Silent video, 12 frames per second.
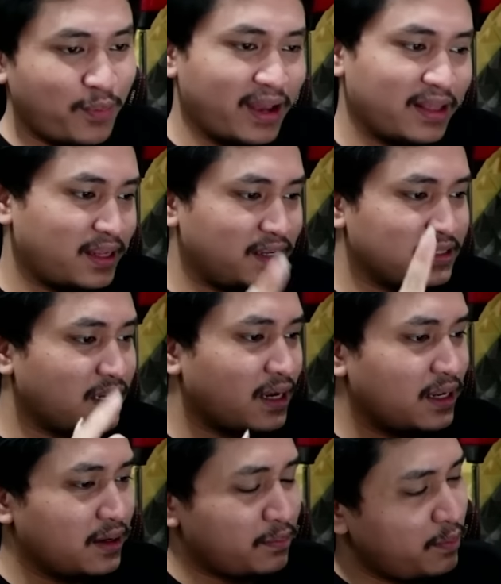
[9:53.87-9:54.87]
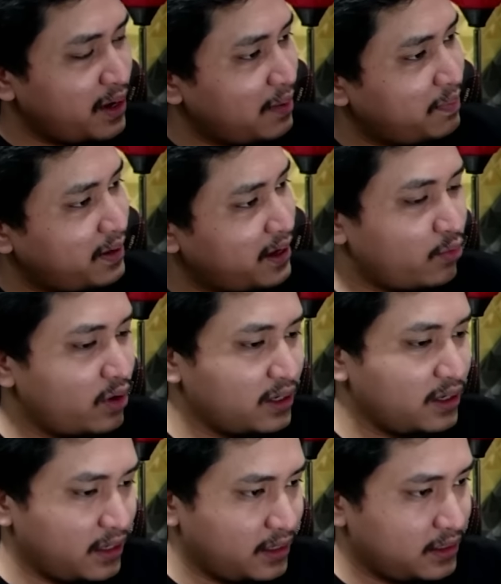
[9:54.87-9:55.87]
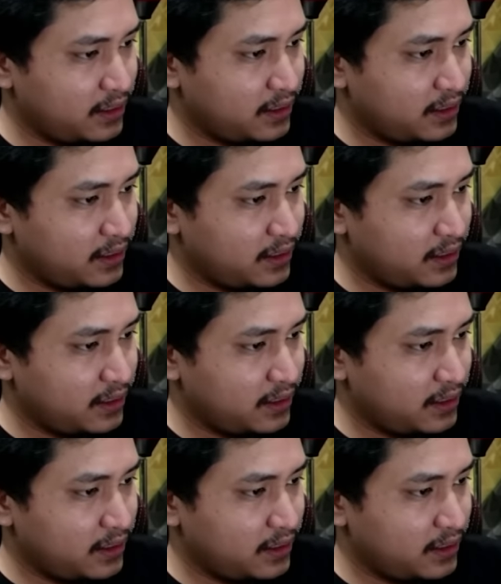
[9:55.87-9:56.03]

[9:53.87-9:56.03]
lumayan tadi sih ada beberapa yang uang ya